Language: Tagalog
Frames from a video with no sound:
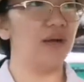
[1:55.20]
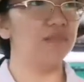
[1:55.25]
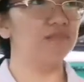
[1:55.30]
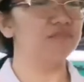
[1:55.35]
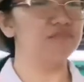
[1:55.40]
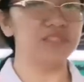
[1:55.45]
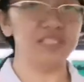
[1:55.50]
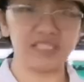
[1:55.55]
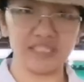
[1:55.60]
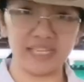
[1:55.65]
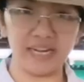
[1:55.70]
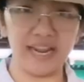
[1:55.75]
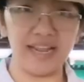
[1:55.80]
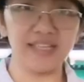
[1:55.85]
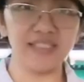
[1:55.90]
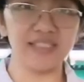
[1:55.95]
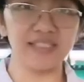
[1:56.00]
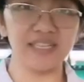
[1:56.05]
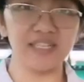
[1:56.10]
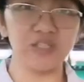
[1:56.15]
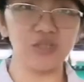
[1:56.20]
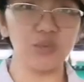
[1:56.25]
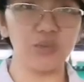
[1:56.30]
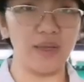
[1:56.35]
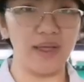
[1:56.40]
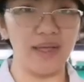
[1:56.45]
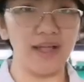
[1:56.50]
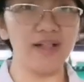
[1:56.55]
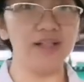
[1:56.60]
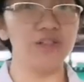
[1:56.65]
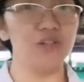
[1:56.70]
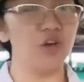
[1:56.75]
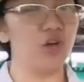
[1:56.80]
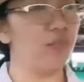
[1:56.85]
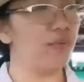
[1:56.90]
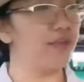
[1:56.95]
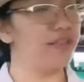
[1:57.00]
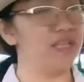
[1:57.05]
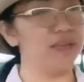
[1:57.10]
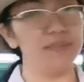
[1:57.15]
um, stress as well,
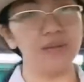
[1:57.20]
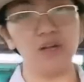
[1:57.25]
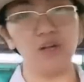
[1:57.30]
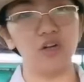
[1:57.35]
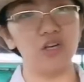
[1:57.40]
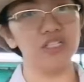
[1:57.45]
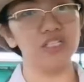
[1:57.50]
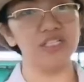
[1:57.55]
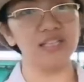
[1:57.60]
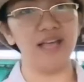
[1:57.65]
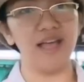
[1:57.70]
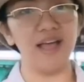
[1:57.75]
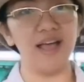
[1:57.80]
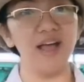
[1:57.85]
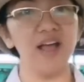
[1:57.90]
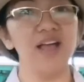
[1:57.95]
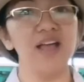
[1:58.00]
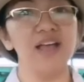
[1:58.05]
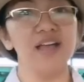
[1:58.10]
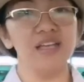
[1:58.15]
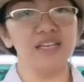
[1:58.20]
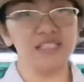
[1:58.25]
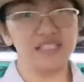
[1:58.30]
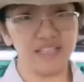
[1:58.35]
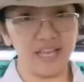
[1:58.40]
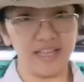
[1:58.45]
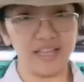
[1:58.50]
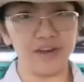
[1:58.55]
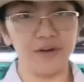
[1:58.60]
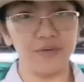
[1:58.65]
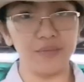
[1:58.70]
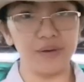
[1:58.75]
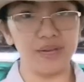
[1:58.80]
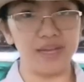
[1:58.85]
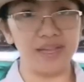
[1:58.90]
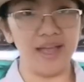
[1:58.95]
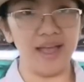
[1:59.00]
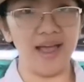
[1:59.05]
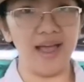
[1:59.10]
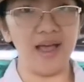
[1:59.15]
no? Pwedeng mag-cause ng
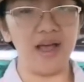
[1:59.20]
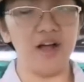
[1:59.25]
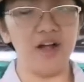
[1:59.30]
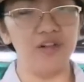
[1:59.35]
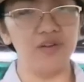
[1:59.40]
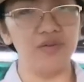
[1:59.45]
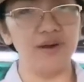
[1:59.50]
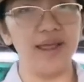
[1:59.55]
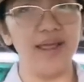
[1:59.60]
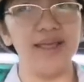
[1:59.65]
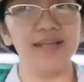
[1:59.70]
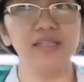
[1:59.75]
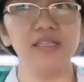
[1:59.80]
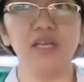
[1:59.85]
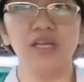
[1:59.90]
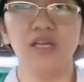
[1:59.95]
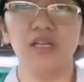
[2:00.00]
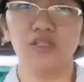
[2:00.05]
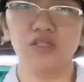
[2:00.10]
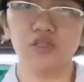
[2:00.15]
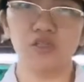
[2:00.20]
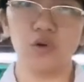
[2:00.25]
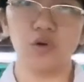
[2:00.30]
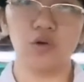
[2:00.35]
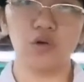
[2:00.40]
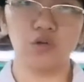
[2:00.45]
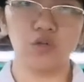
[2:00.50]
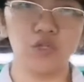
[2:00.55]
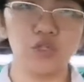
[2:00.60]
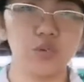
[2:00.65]
diarrhea, alright? So,